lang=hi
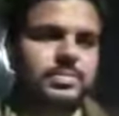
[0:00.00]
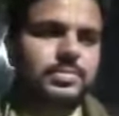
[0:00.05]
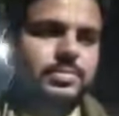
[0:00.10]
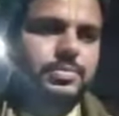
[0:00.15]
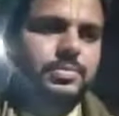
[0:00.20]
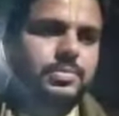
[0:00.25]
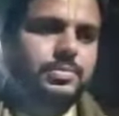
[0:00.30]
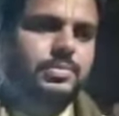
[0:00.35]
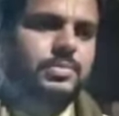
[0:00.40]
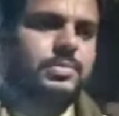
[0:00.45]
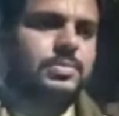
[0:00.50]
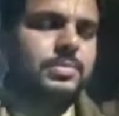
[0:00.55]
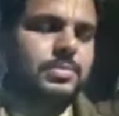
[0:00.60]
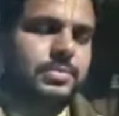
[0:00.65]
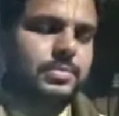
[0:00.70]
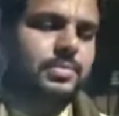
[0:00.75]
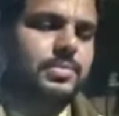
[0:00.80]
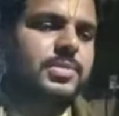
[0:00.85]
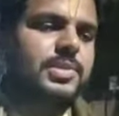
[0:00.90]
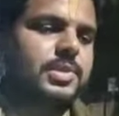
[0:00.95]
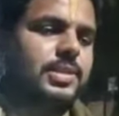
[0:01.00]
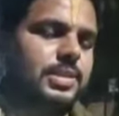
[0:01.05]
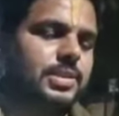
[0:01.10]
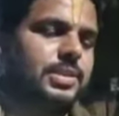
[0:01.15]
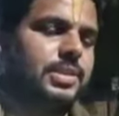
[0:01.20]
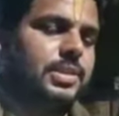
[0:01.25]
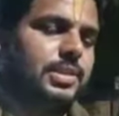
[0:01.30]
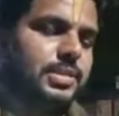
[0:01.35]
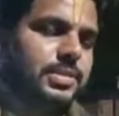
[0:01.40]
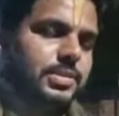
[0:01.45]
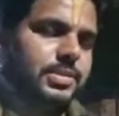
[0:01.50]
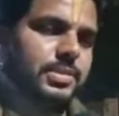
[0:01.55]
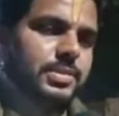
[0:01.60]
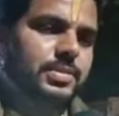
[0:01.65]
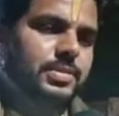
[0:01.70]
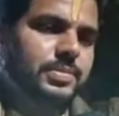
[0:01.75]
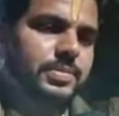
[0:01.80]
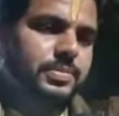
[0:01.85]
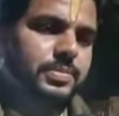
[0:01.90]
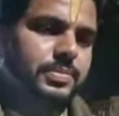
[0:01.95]
जय श्री कृष्णा आज आप अपना
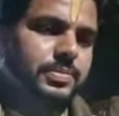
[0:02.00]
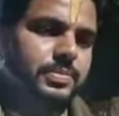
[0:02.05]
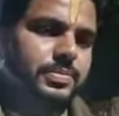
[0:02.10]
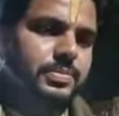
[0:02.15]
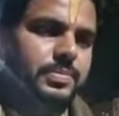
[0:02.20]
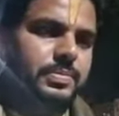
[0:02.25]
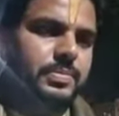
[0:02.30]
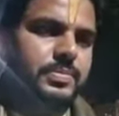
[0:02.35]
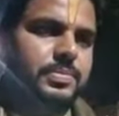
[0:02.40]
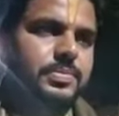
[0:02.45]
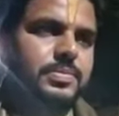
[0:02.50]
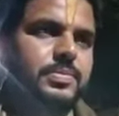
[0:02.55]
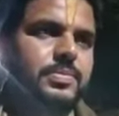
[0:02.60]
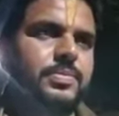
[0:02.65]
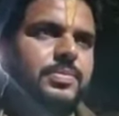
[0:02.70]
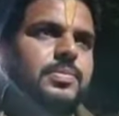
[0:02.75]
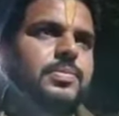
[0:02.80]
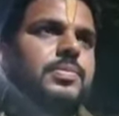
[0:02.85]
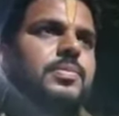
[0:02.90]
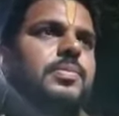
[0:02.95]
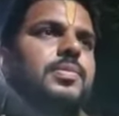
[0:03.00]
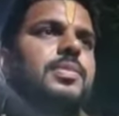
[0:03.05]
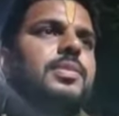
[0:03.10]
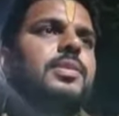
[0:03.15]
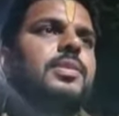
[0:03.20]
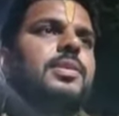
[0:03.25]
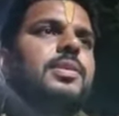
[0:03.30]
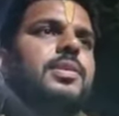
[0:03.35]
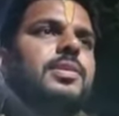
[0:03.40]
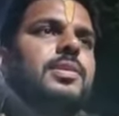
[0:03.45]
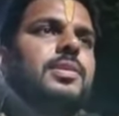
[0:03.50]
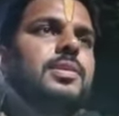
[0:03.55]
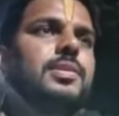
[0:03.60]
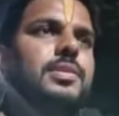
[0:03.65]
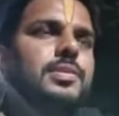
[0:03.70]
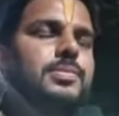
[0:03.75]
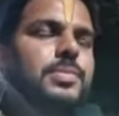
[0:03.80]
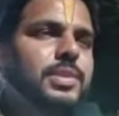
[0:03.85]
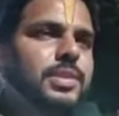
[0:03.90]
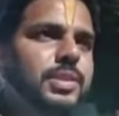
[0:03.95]
सुझाव बताइए
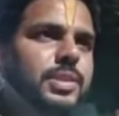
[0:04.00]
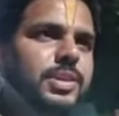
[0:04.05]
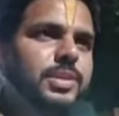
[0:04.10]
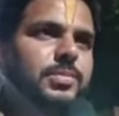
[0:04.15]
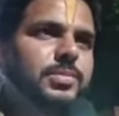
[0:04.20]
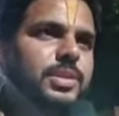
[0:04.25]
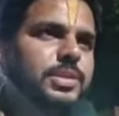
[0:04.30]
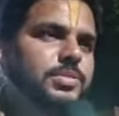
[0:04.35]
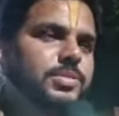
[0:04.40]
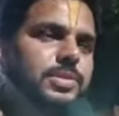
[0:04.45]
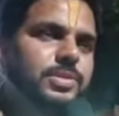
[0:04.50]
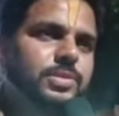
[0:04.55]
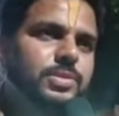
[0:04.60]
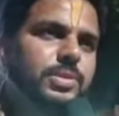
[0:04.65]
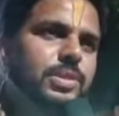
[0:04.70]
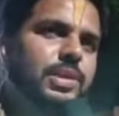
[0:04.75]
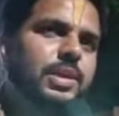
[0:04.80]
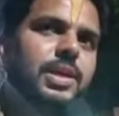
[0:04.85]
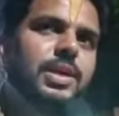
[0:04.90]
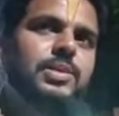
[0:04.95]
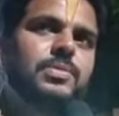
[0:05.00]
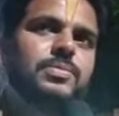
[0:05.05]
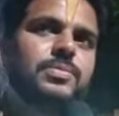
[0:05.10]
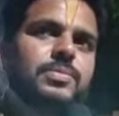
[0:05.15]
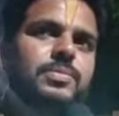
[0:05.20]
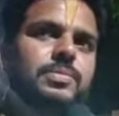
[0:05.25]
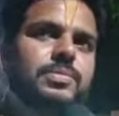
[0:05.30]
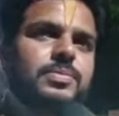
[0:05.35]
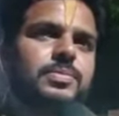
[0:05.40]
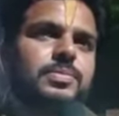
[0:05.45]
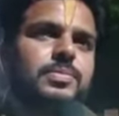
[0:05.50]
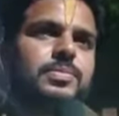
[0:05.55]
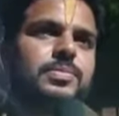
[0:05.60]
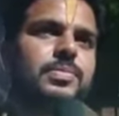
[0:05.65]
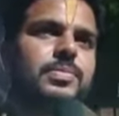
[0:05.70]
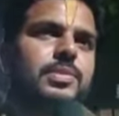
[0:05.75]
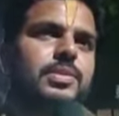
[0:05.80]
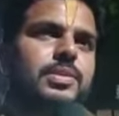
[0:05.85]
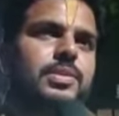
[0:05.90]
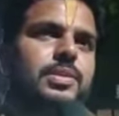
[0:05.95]
वंदे ब्रज वसुंध राम
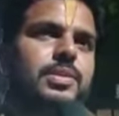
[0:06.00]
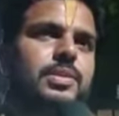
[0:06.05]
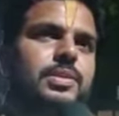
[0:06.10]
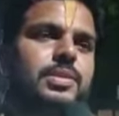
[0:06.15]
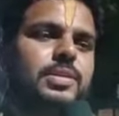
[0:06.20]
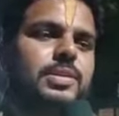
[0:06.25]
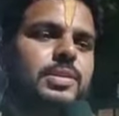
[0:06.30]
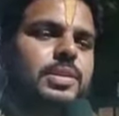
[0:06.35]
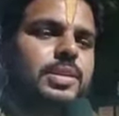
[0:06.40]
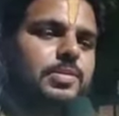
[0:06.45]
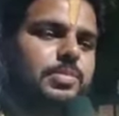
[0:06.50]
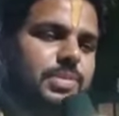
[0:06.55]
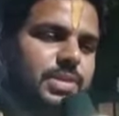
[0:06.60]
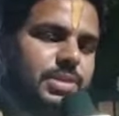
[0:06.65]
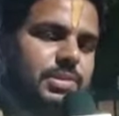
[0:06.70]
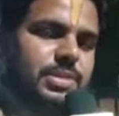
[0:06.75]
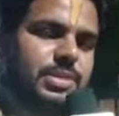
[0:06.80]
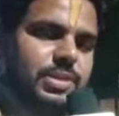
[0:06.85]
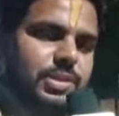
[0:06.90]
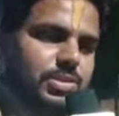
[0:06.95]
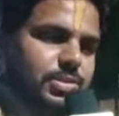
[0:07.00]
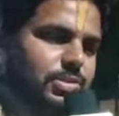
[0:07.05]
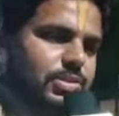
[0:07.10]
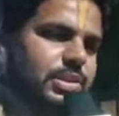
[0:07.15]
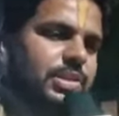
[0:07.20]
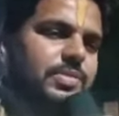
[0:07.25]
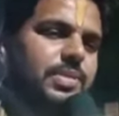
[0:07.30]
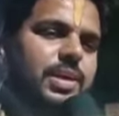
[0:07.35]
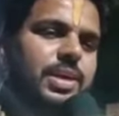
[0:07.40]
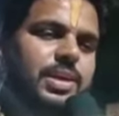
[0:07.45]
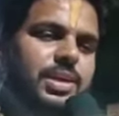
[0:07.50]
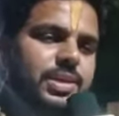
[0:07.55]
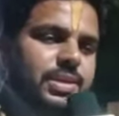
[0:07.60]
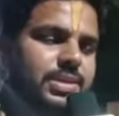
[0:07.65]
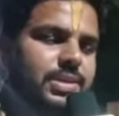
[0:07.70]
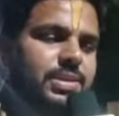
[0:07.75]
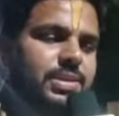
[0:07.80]
ब्रज की जो सेवा है